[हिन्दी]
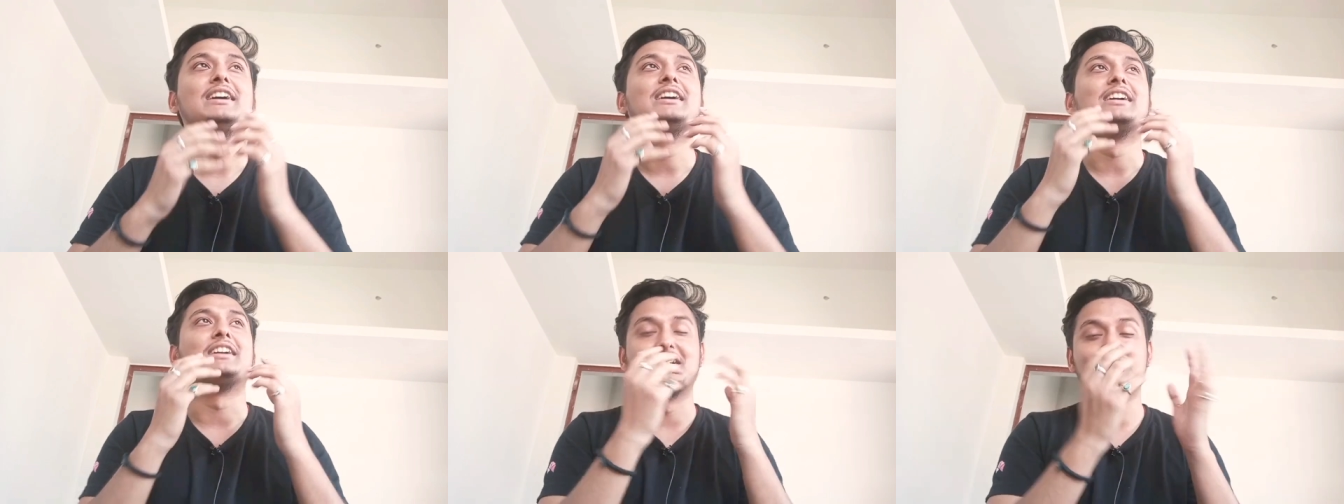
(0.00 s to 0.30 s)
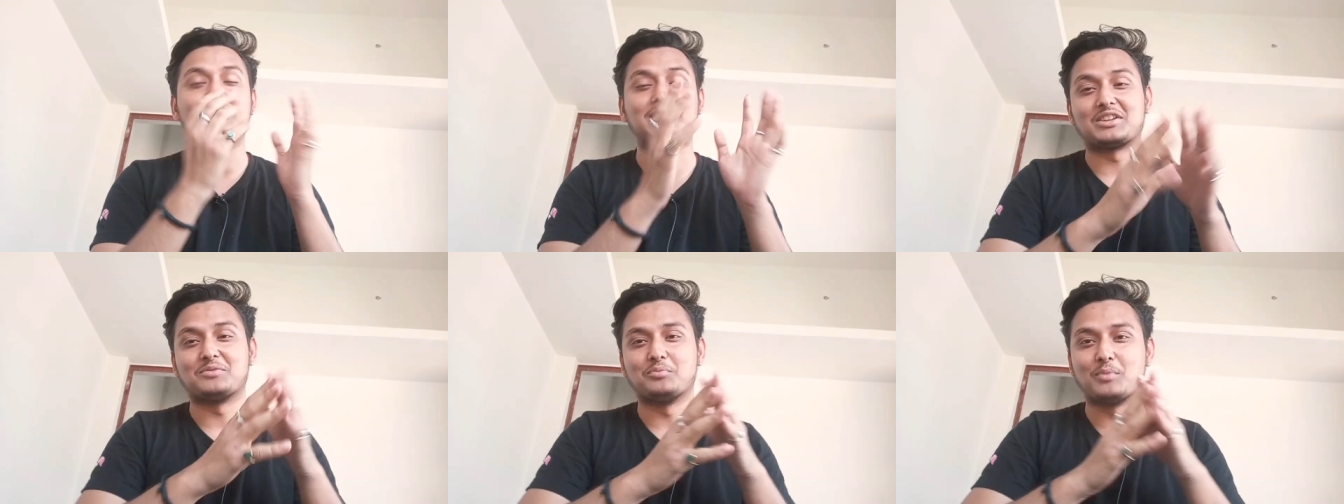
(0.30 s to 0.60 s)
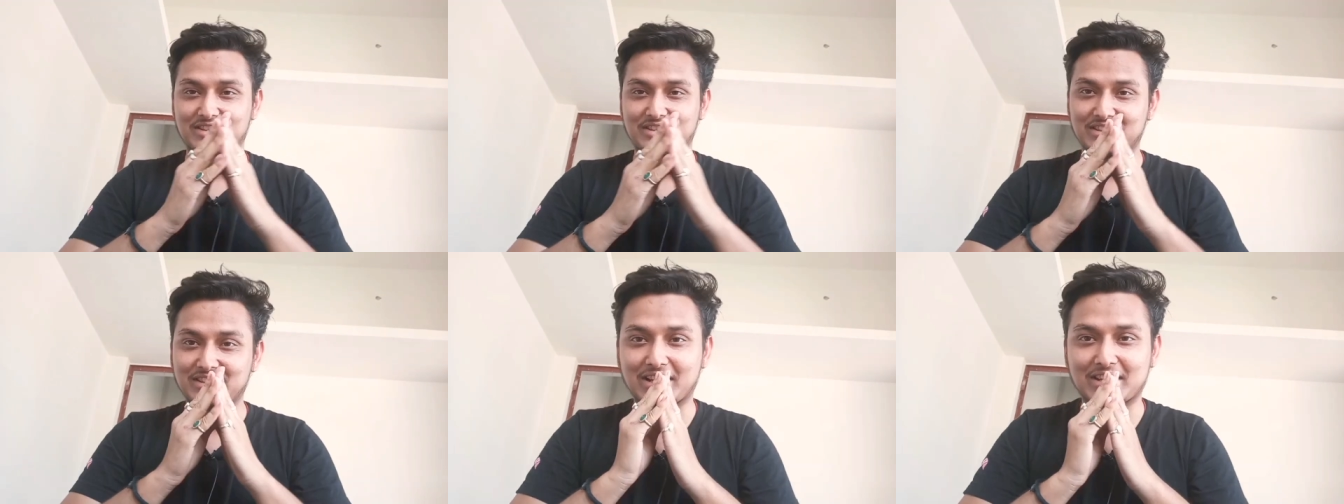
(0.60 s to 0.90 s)
ढेर सारी
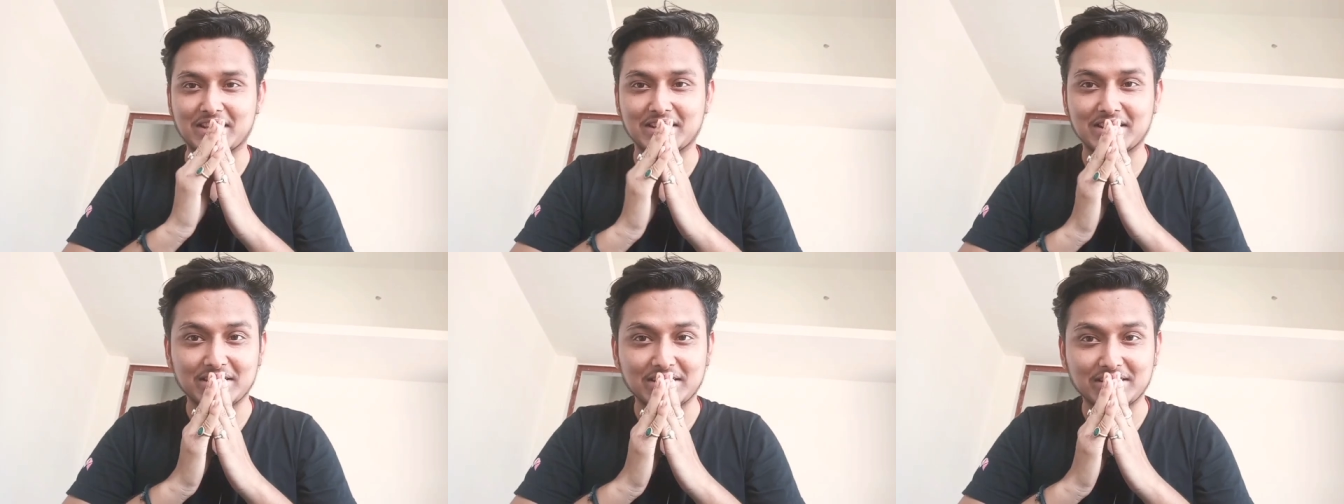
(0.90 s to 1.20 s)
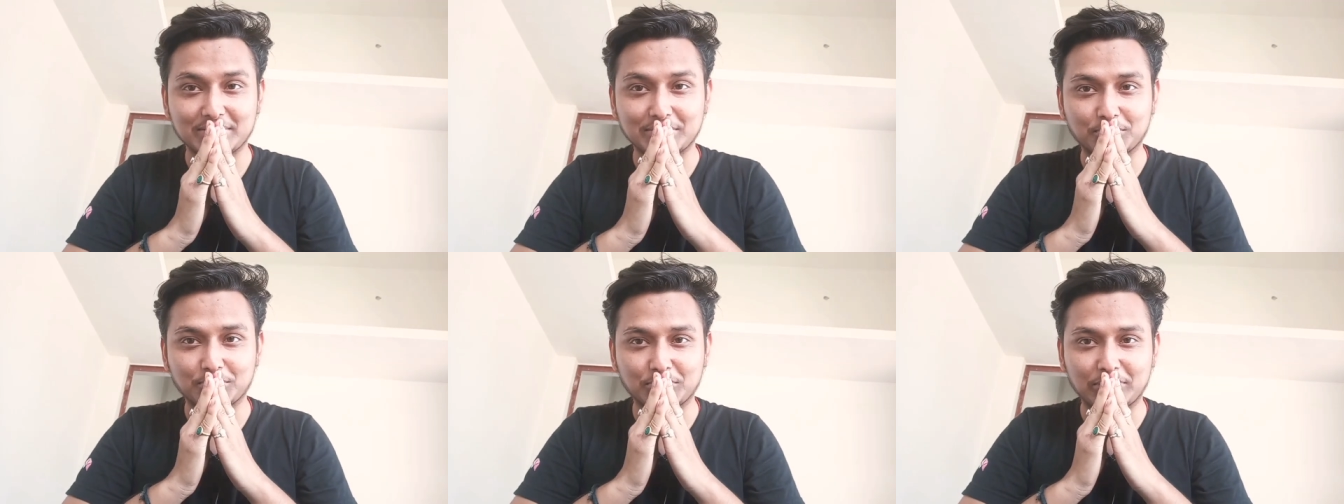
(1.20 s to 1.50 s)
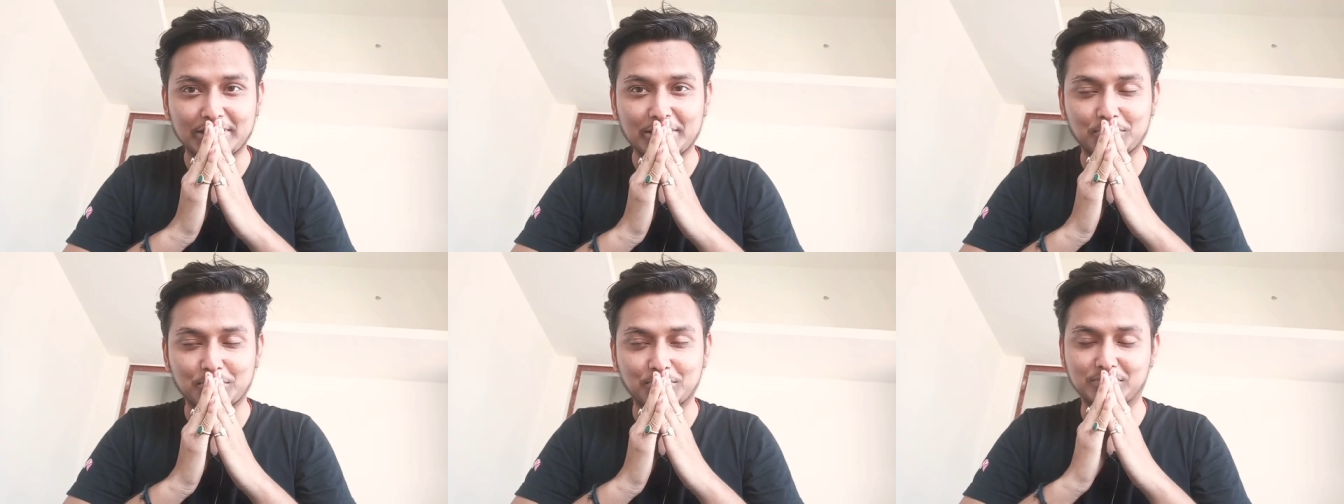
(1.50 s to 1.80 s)
मस्ती करते थे
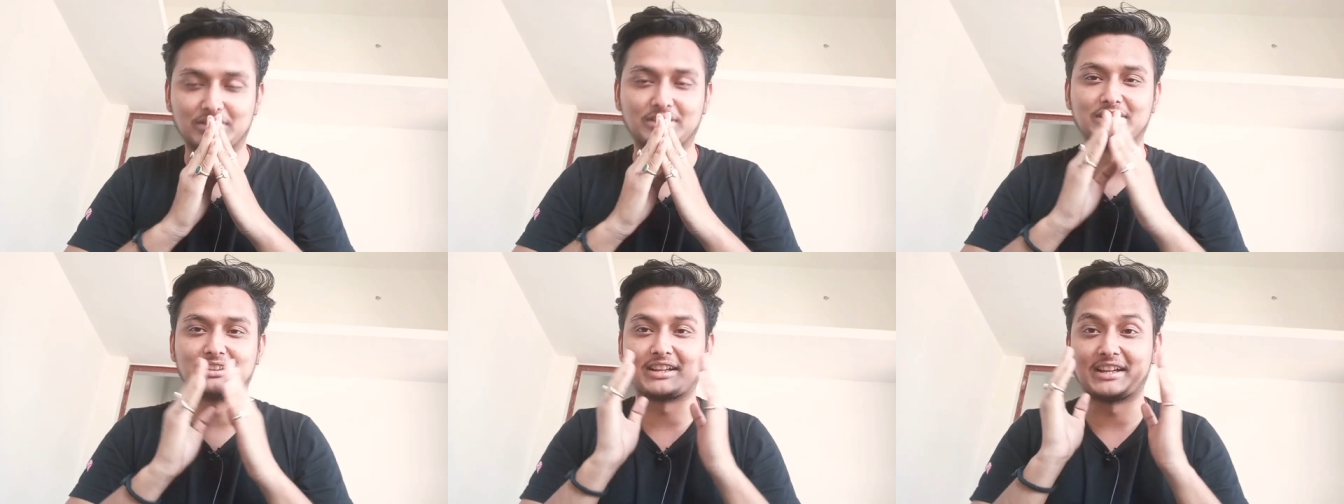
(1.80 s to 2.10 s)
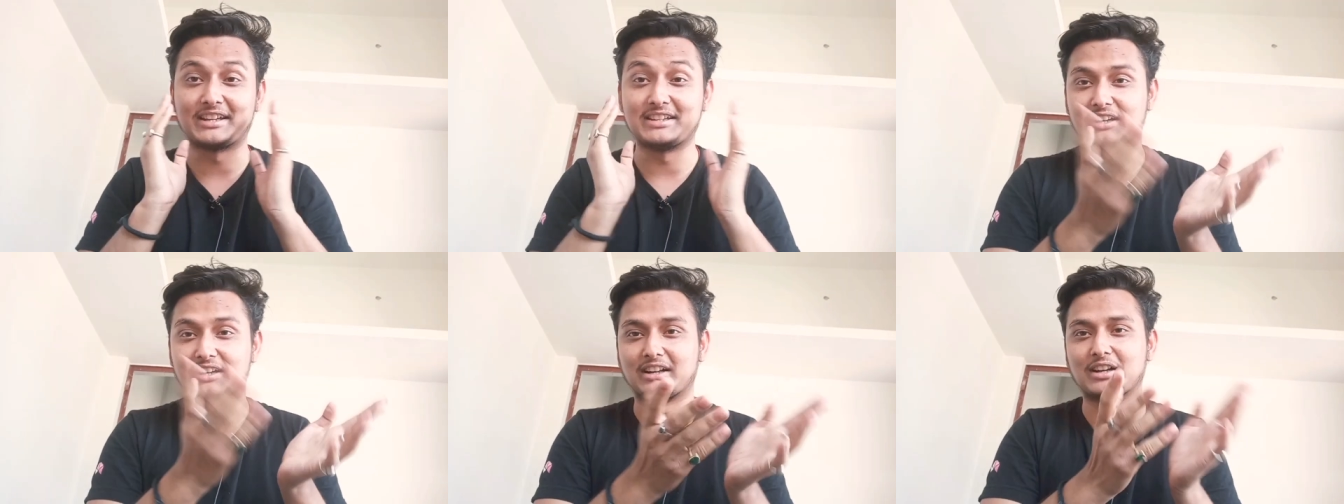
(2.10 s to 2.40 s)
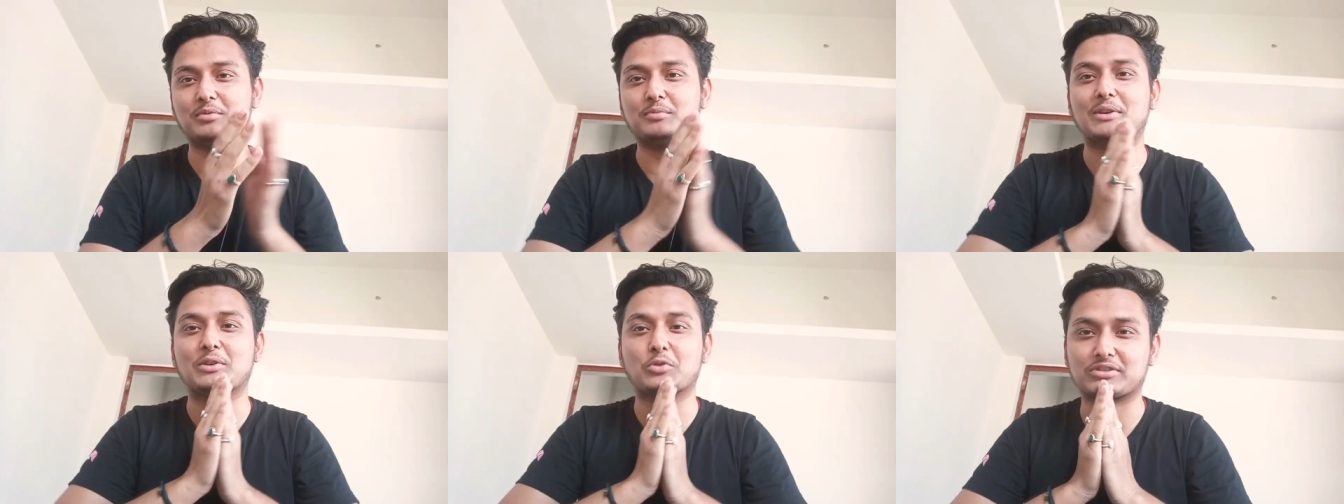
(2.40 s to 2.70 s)
मतलब कई जगह भी
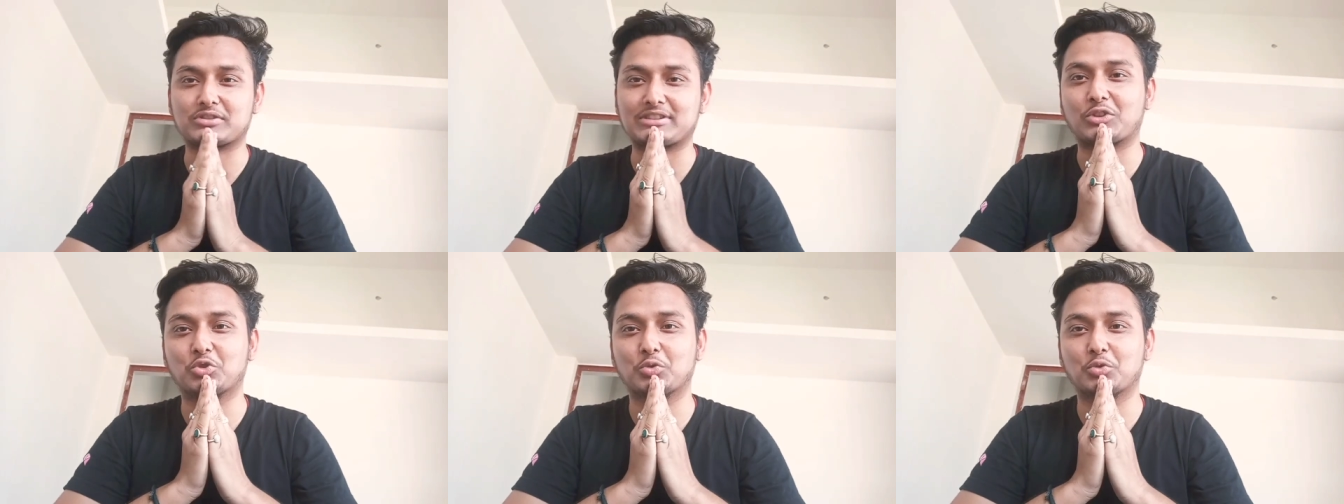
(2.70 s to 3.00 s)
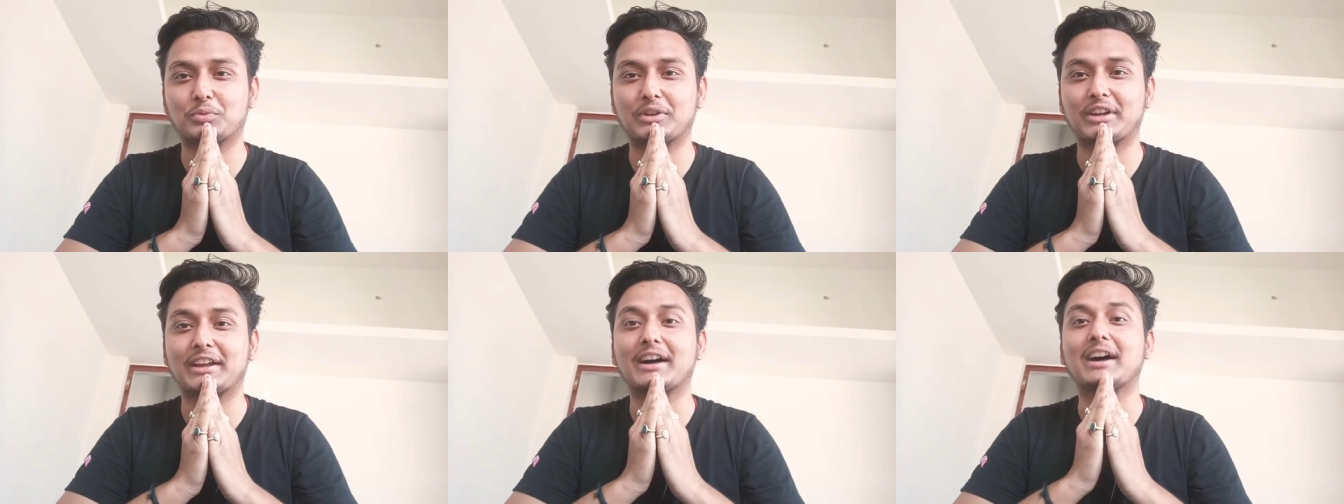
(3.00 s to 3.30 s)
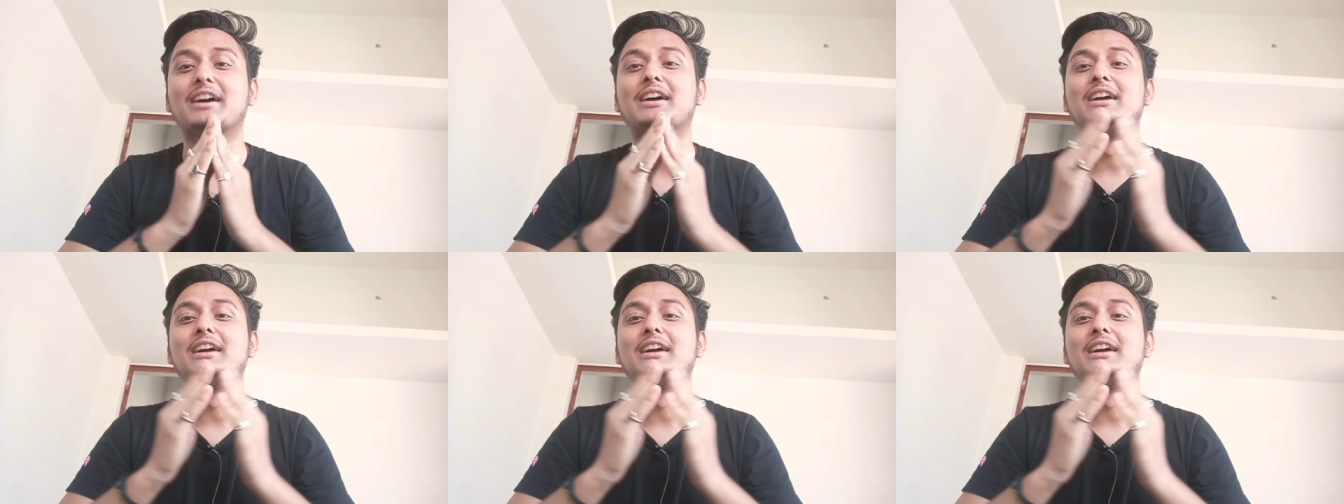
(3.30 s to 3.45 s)
मैं उसके साथ घूमने गया